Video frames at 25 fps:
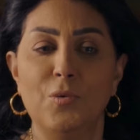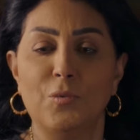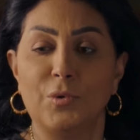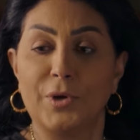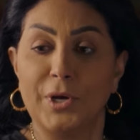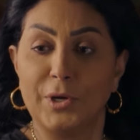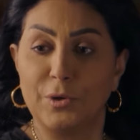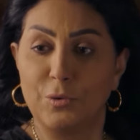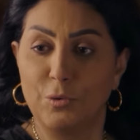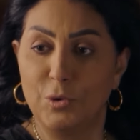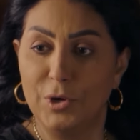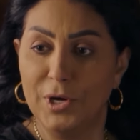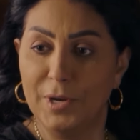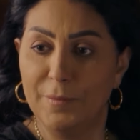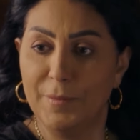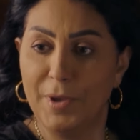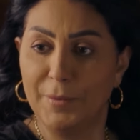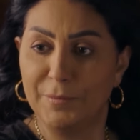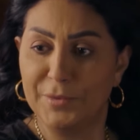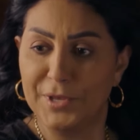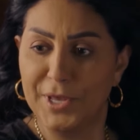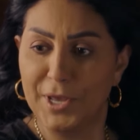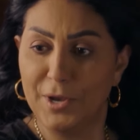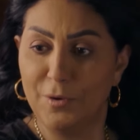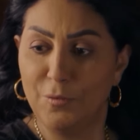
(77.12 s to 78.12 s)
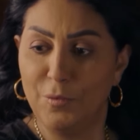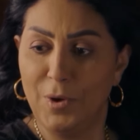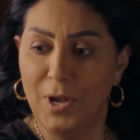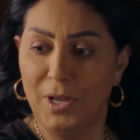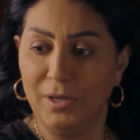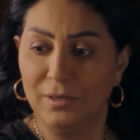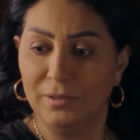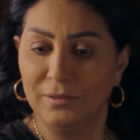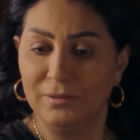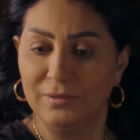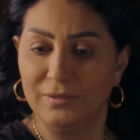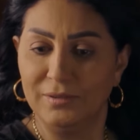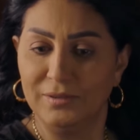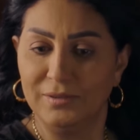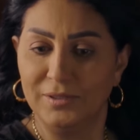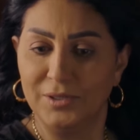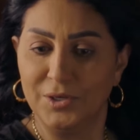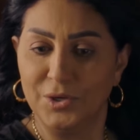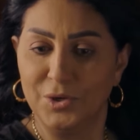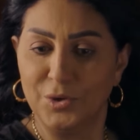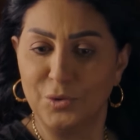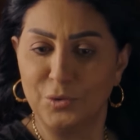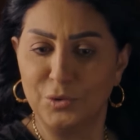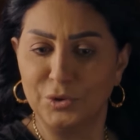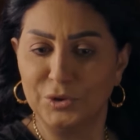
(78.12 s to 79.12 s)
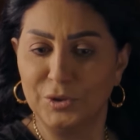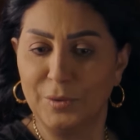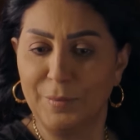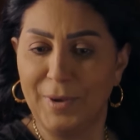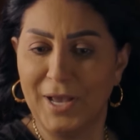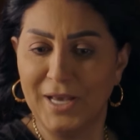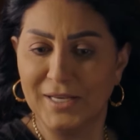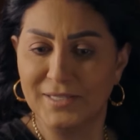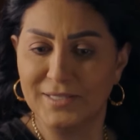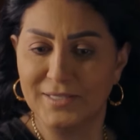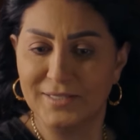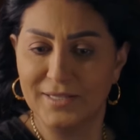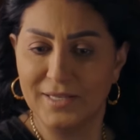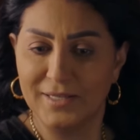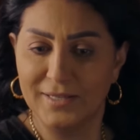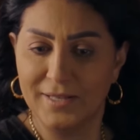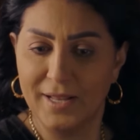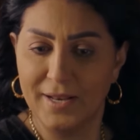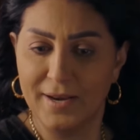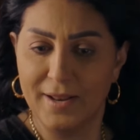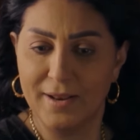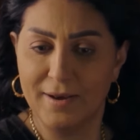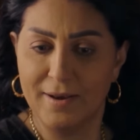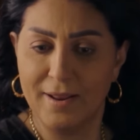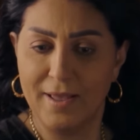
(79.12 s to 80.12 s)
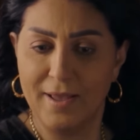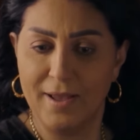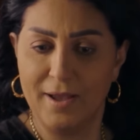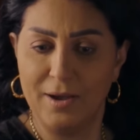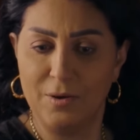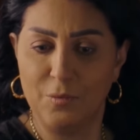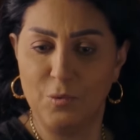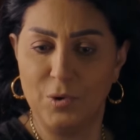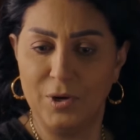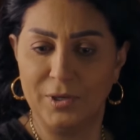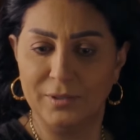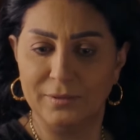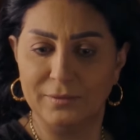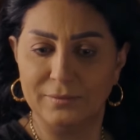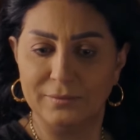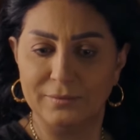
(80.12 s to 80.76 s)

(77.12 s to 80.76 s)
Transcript: وكان كل ما بيقوى كنت بحس إن أنا اللي أقوى